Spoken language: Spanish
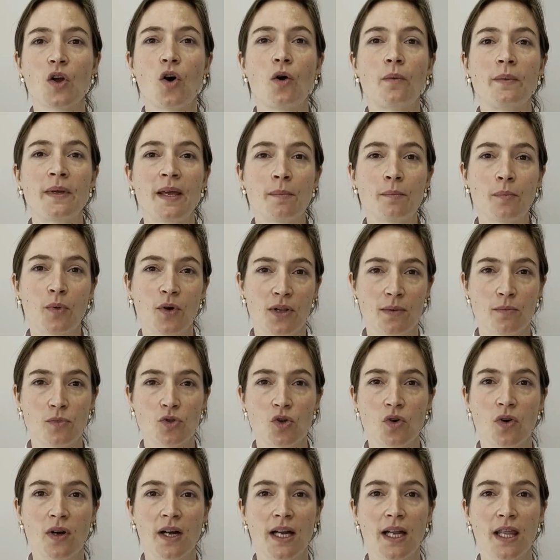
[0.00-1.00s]
o bien podemos
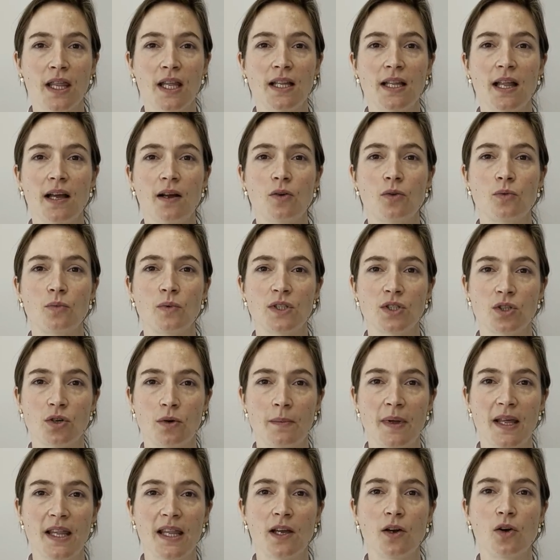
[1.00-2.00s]
coger cita con nuestro
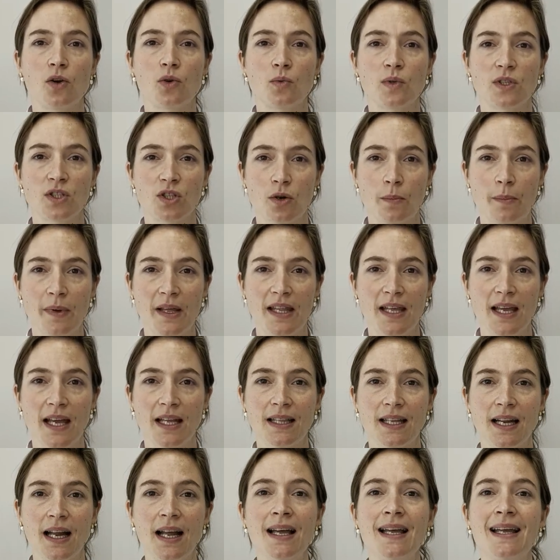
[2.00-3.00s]
médico o nuestro
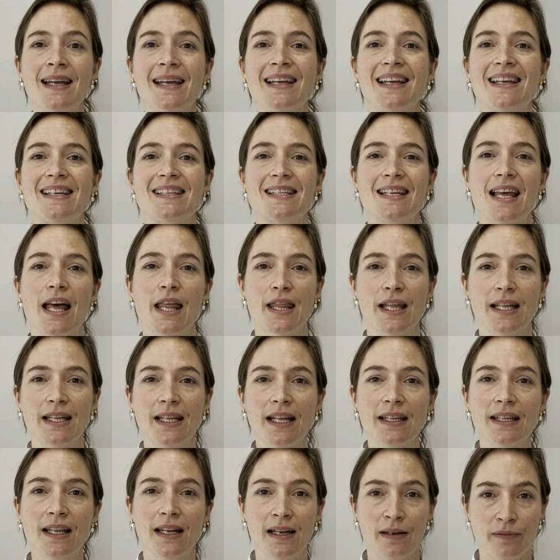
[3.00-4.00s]
pediatra que sea
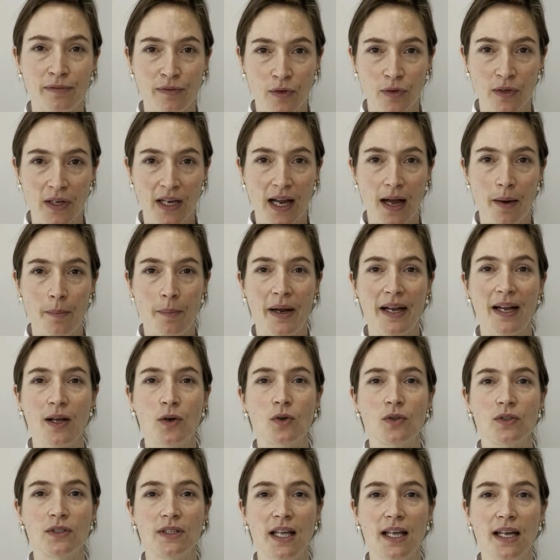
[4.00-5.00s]
cita telefónica para
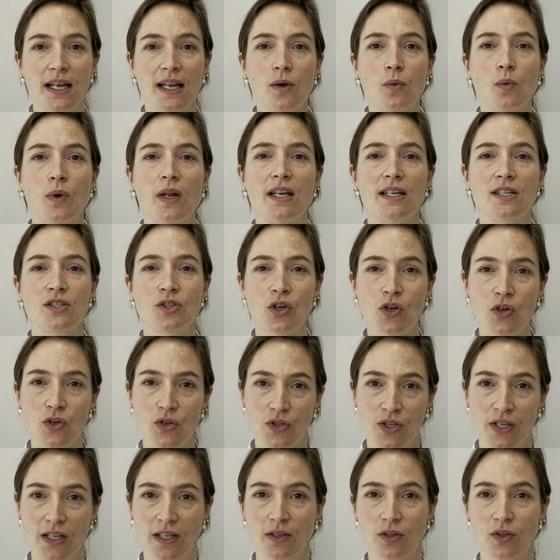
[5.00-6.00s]
contarle cuáles son
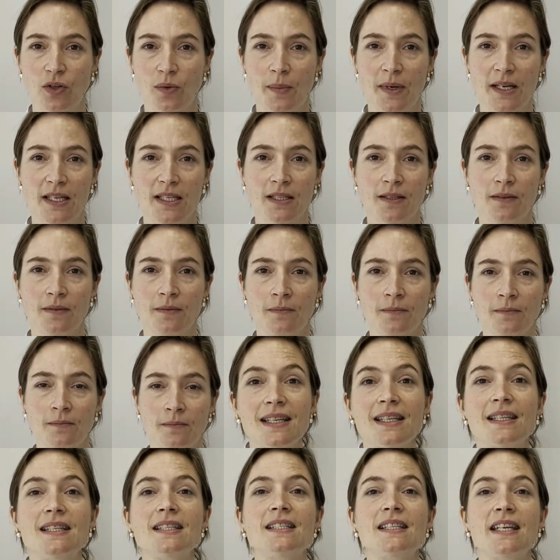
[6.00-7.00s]
los síntomas.
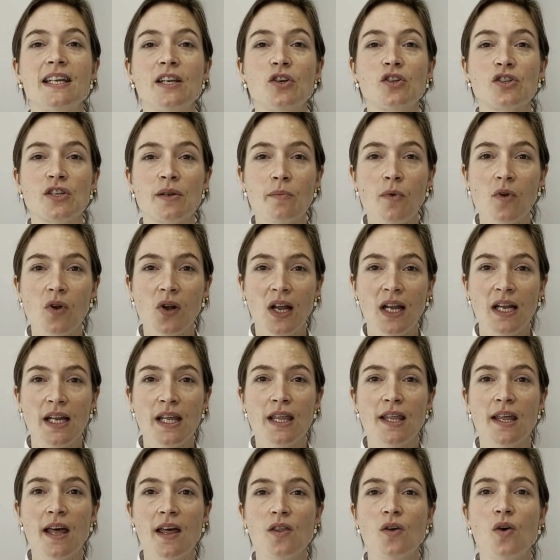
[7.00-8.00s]
Si nos hemos
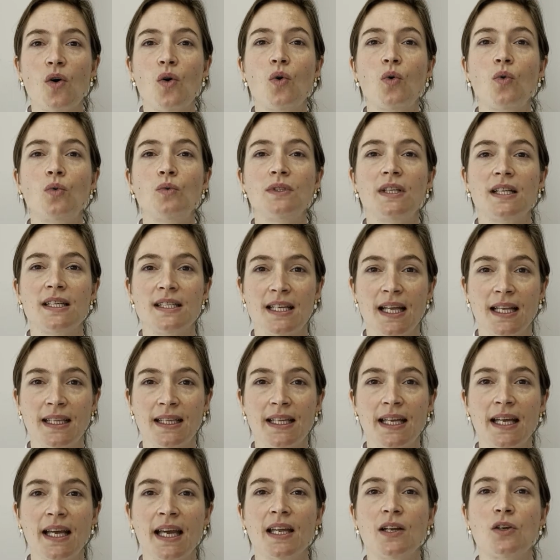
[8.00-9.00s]
realizado un test de
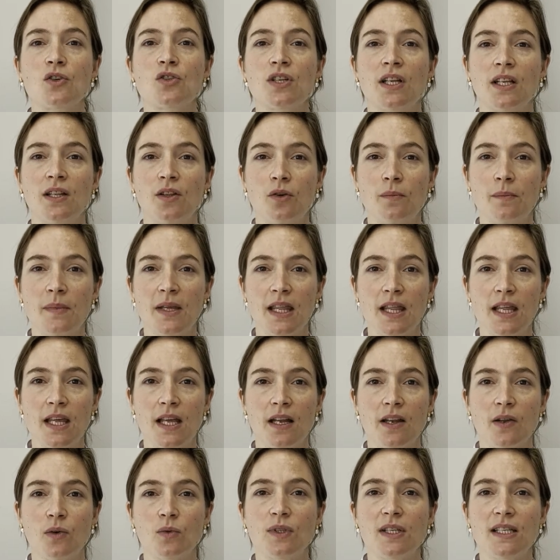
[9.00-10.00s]
antígenos en
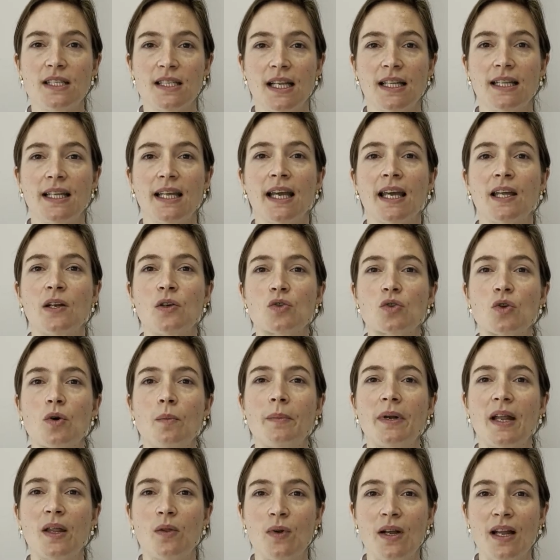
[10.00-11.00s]
domicilio, un test de antígenos
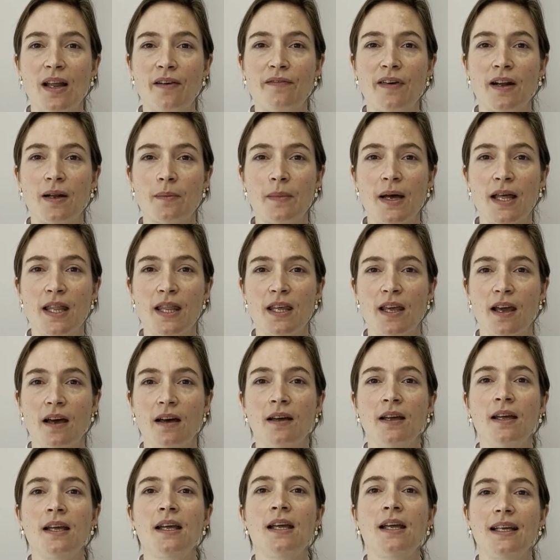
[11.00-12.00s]
comprado en la farmacia
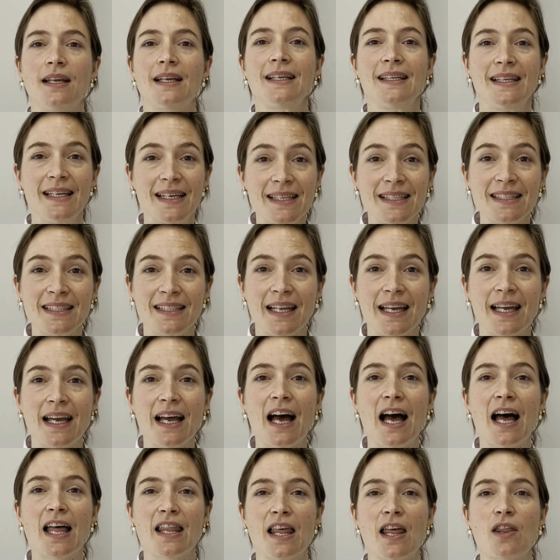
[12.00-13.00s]
y este
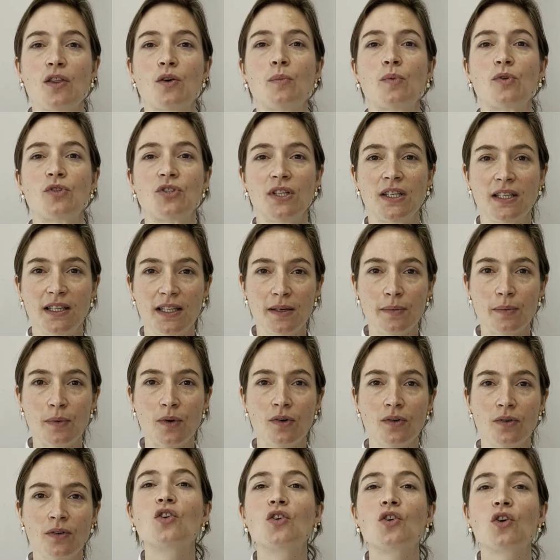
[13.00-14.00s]
ha dado
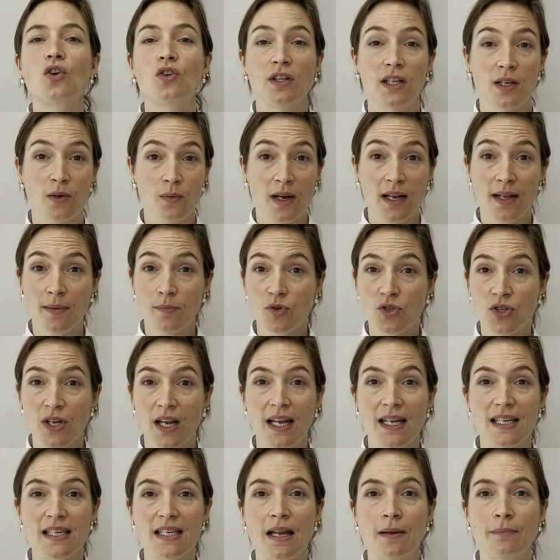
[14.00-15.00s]
positivo, continuaremos
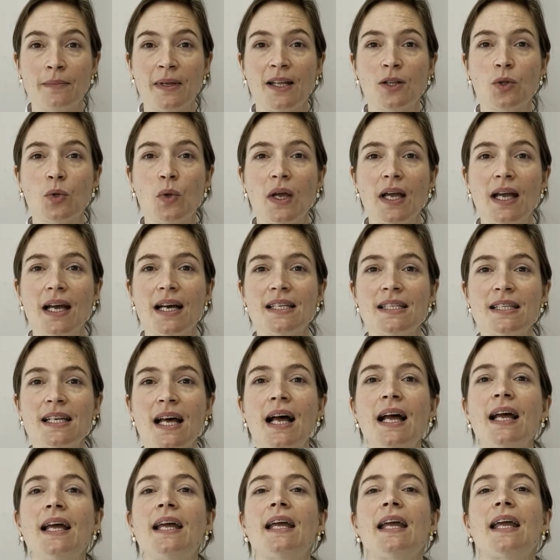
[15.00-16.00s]
el aislamiento en
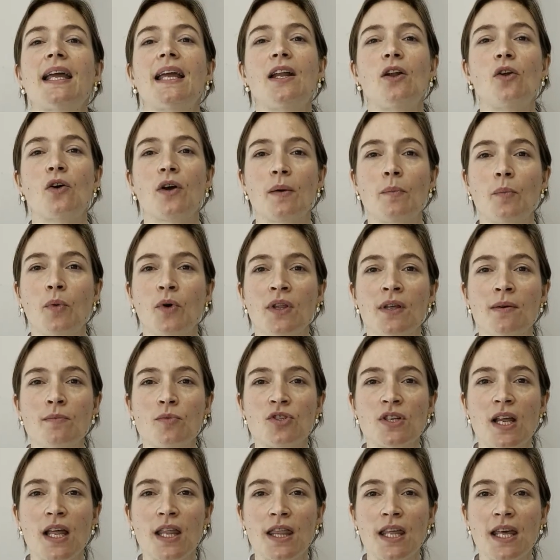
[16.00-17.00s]
casa y lo que
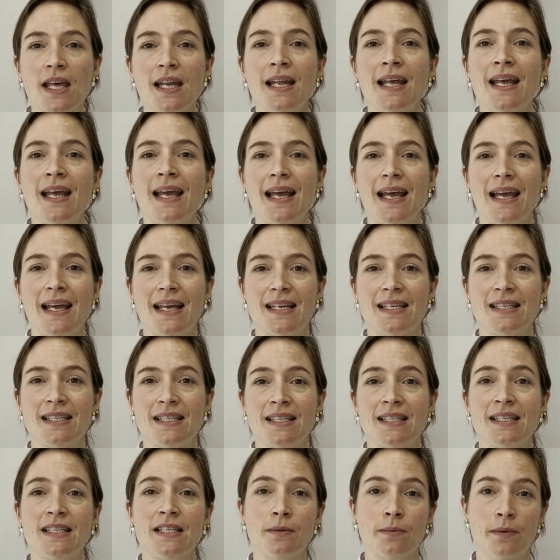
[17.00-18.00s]
podemos hacer
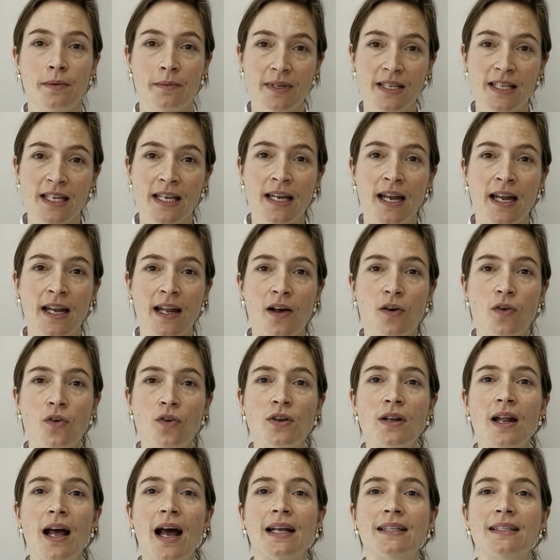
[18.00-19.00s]
es, si vivís en
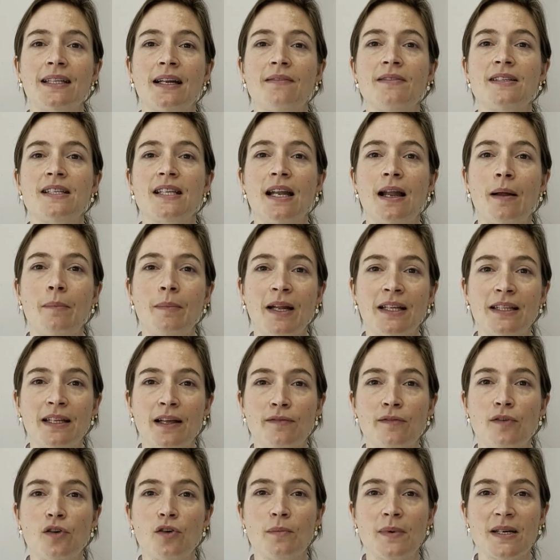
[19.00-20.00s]
Aragón, a través de la
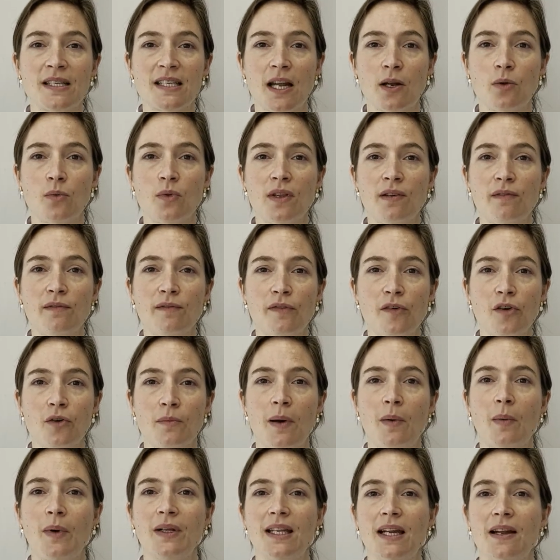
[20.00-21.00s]
plataforma Salud
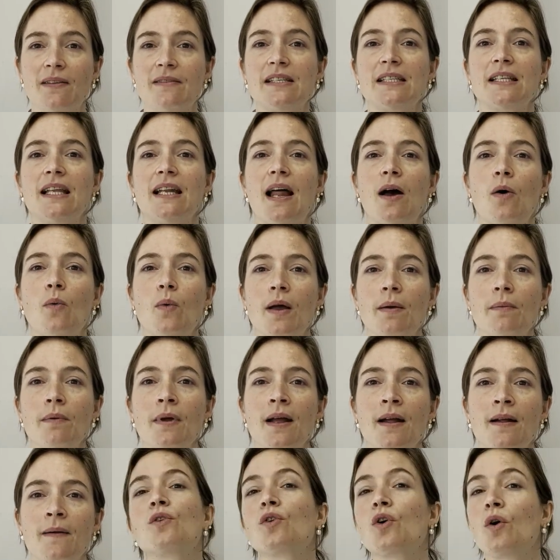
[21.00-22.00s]
Informa o a través de la web,
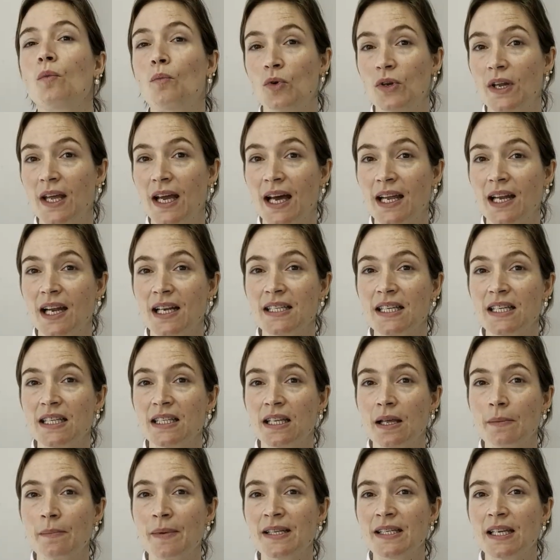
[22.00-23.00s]
comunicar al
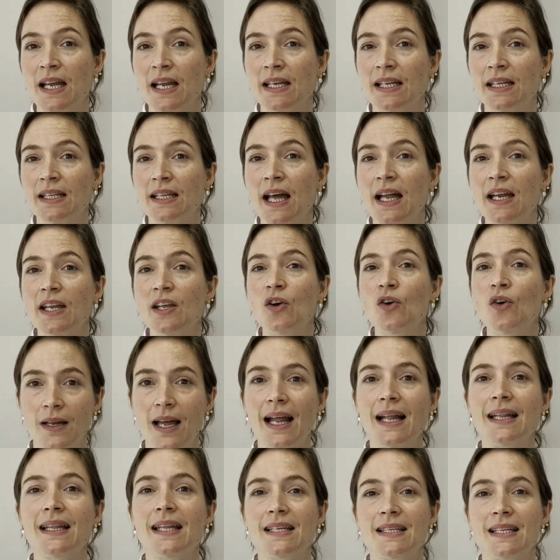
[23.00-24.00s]
sistema sanitario
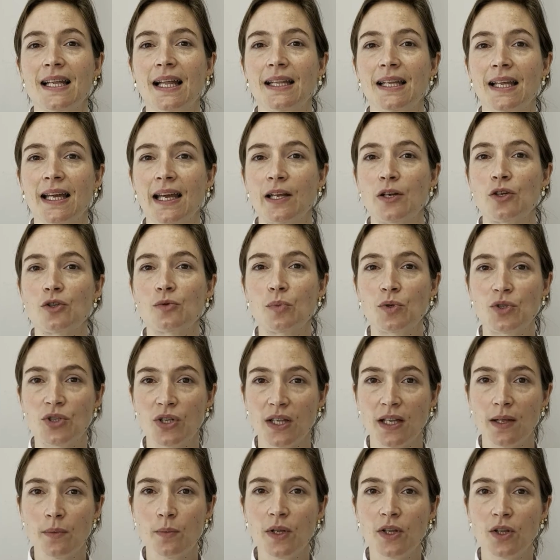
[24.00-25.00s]
el test de antígenos
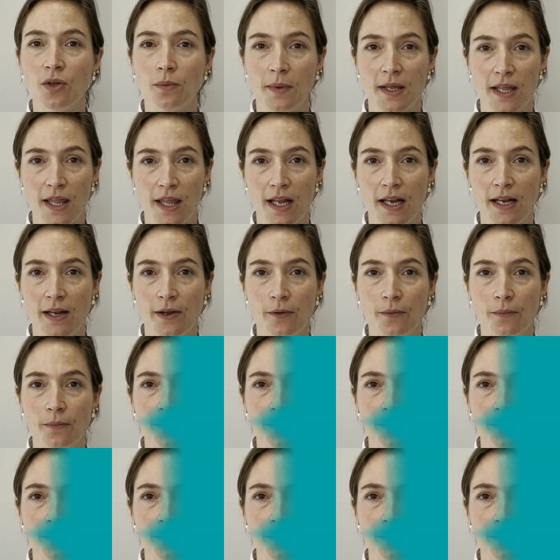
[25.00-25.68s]
positivo en domicilio.